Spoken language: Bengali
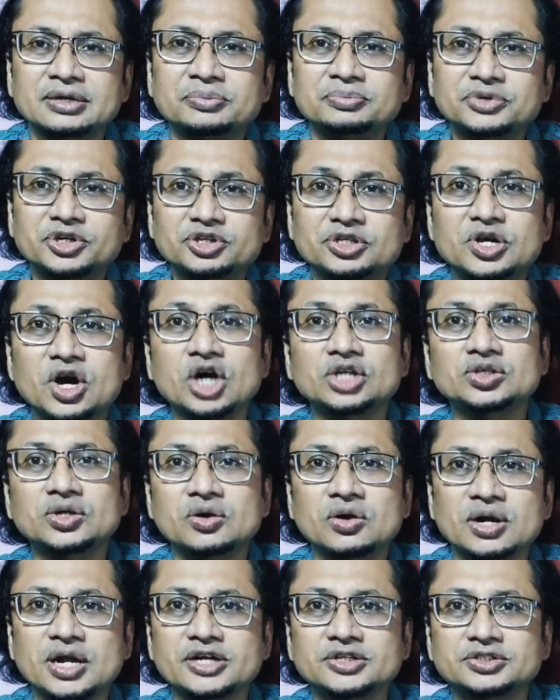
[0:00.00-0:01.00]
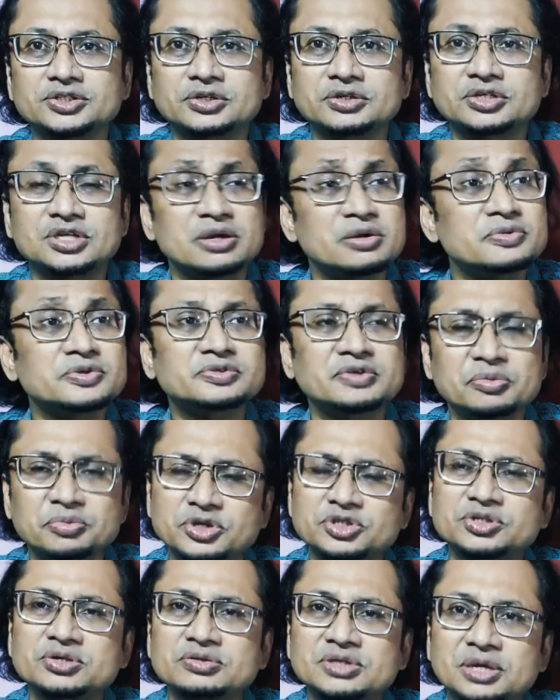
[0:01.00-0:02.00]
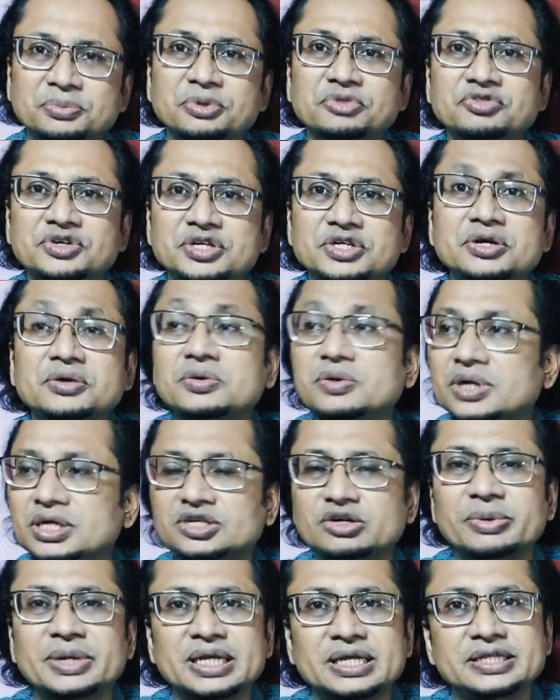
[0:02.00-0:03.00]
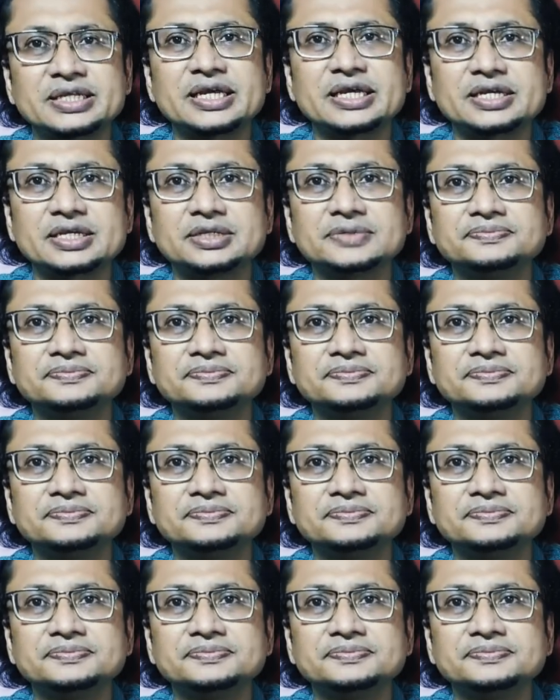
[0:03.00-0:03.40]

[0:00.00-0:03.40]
প্রতিহত করার জন্য শামীম ওসমান বসুক তারপর ভিডিও করে সবাইকে দিক